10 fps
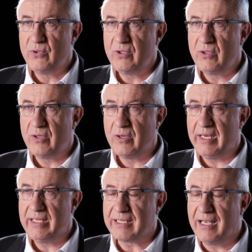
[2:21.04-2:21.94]
peut euh,
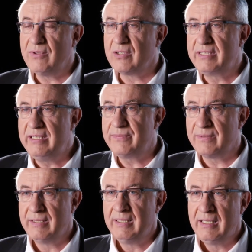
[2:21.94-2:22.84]
être
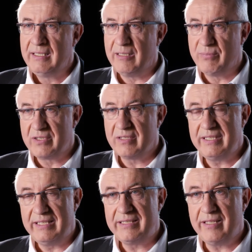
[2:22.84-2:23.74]
inventif. L'important,
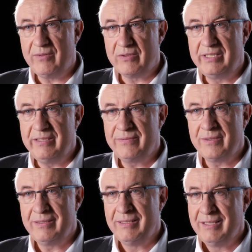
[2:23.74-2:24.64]
c'est d'être inventif.
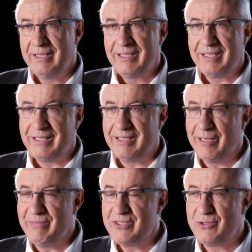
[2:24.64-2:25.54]
Et
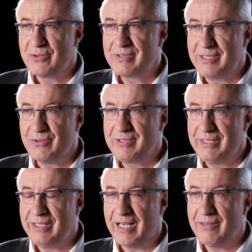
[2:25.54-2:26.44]
la mission, c'est
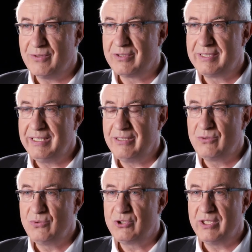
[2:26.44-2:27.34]
aussi inventer,
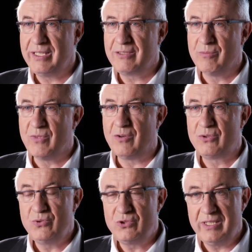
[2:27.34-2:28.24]
toucher, comment
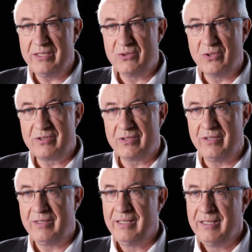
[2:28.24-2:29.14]
toucher les autres, euh,